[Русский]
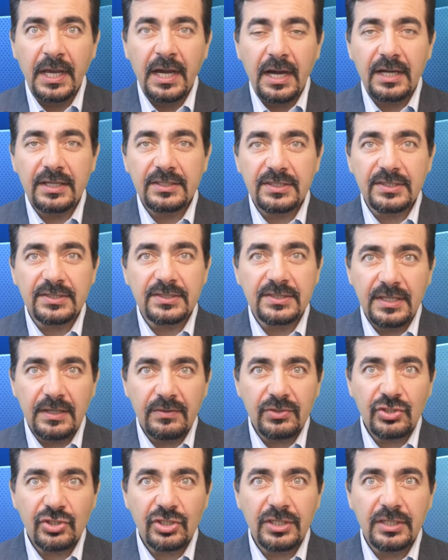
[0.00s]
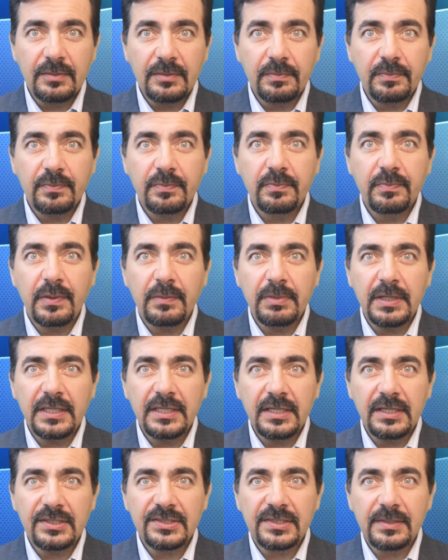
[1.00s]
Отец девочки
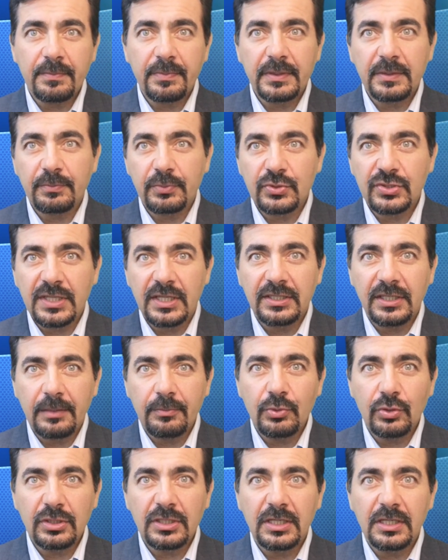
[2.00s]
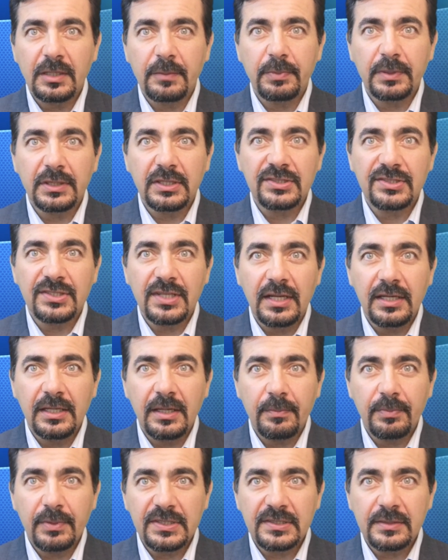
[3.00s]
побоялся подпускать ребенка к потенциально
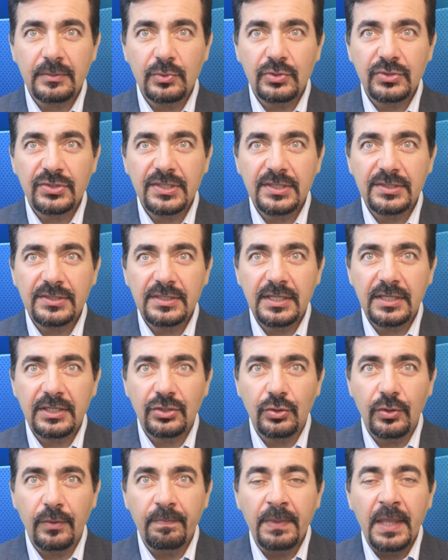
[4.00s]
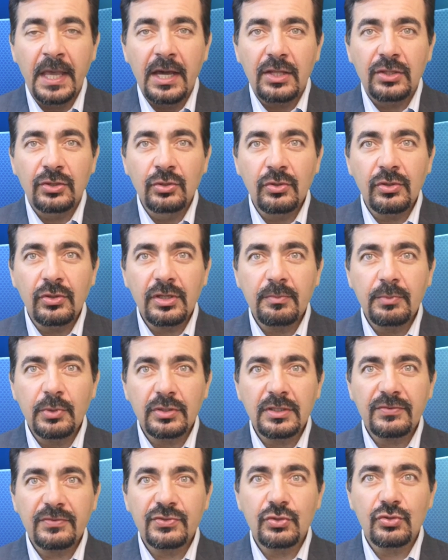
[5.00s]
опасному созданию, но
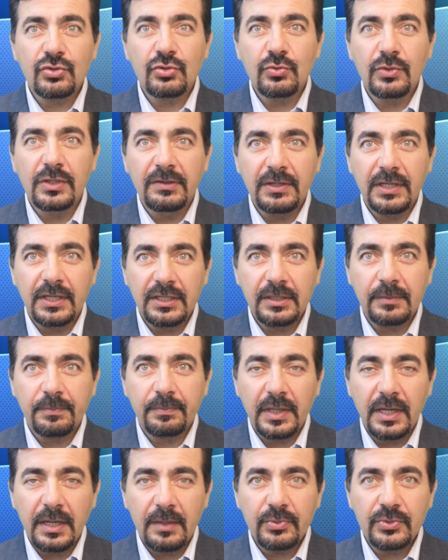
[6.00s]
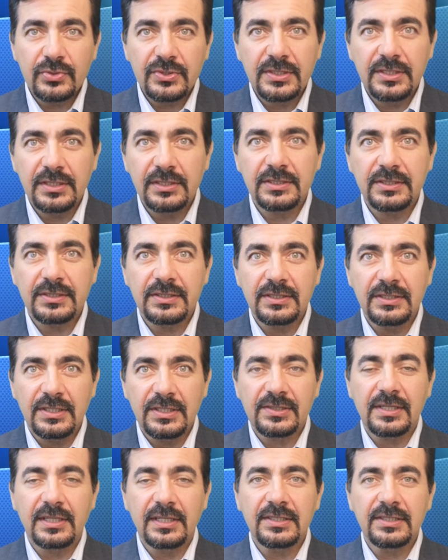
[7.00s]
ребенок все же уговорил папу сделать
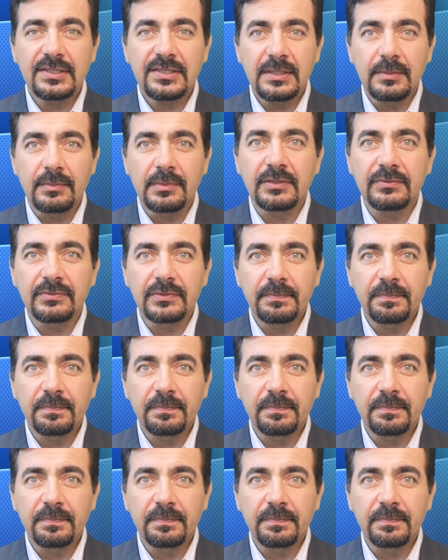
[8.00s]
несколько снимков.